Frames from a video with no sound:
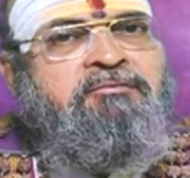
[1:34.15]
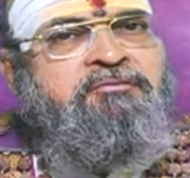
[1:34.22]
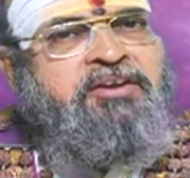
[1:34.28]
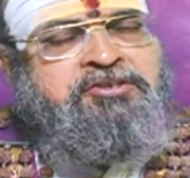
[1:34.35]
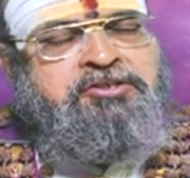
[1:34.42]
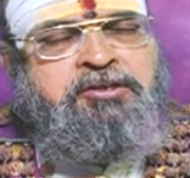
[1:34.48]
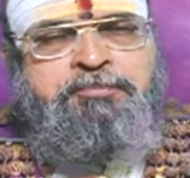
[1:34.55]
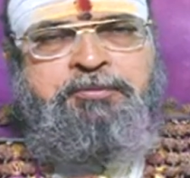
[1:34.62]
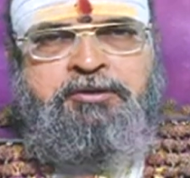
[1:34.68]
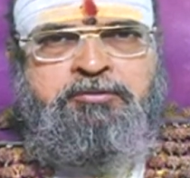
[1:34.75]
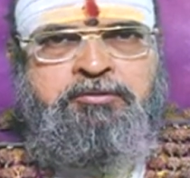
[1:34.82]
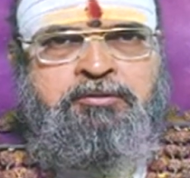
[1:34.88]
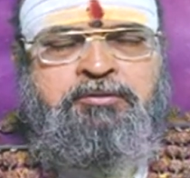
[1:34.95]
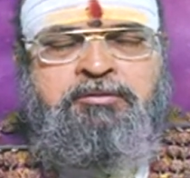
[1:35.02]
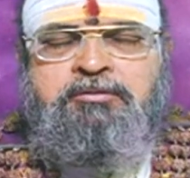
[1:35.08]
வெற்றி
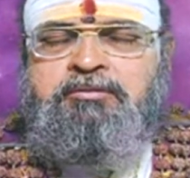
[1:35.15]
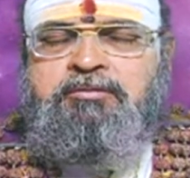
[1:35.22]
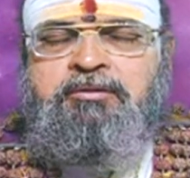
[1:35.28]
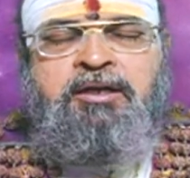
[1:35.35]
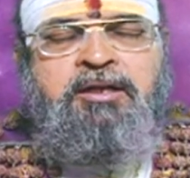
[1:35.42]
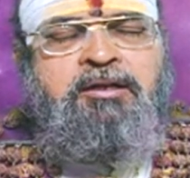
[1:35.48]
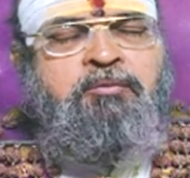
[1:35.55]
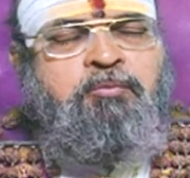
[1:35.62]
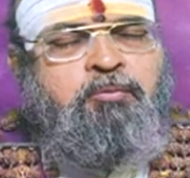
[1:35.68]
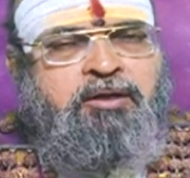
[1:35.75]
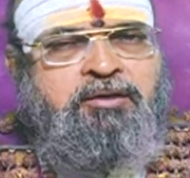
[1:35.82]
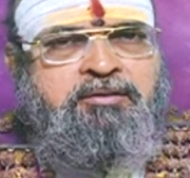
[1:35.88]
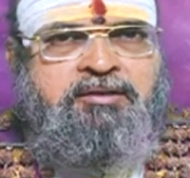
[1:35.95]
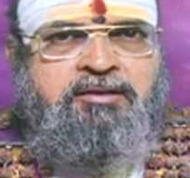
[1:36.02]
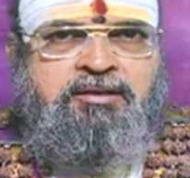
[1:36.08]
பெறுங்க
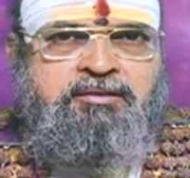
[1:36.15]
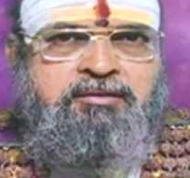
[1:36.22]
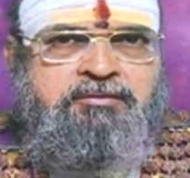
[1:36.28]
வாழ்த்துக்கள்